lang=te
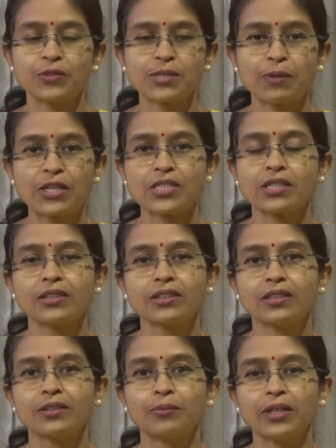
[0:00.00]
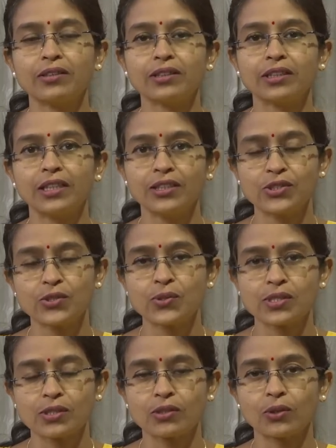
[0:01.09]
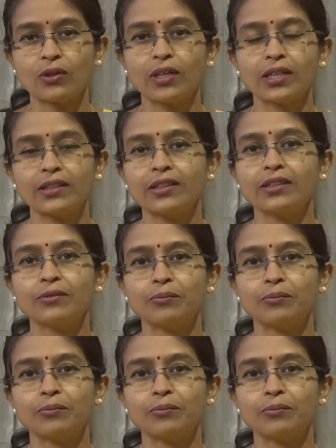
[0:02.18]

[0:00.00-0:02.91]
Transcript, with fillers: స్పష్టంగా మనం తెలియజేసుకోవాలని